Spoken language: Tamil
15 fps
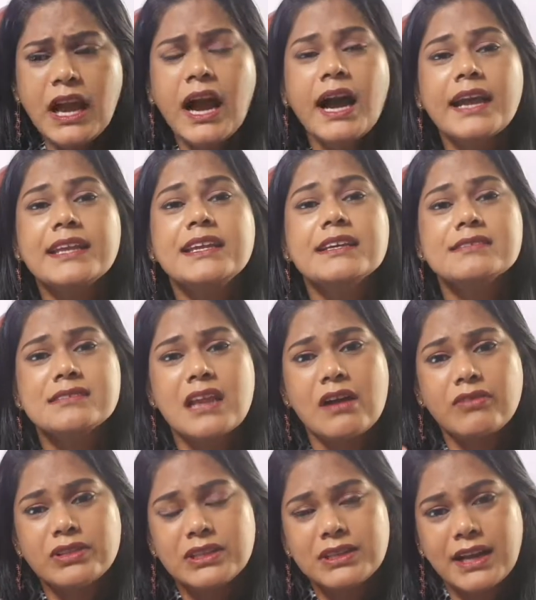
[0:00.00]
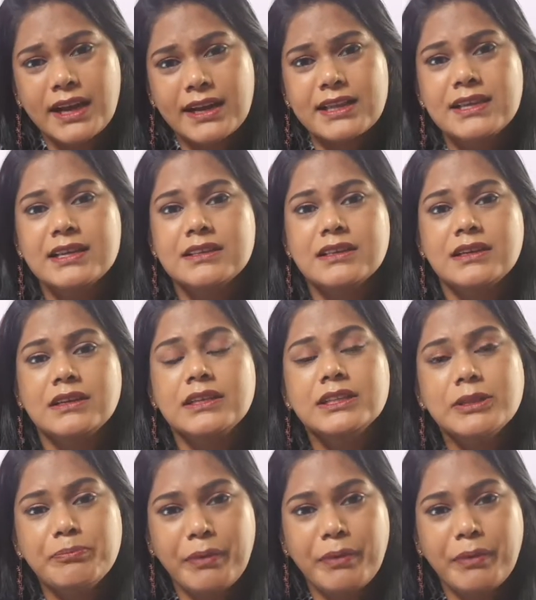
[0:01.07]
ஹையஸ்ட்டாக வந்து நிறைய இது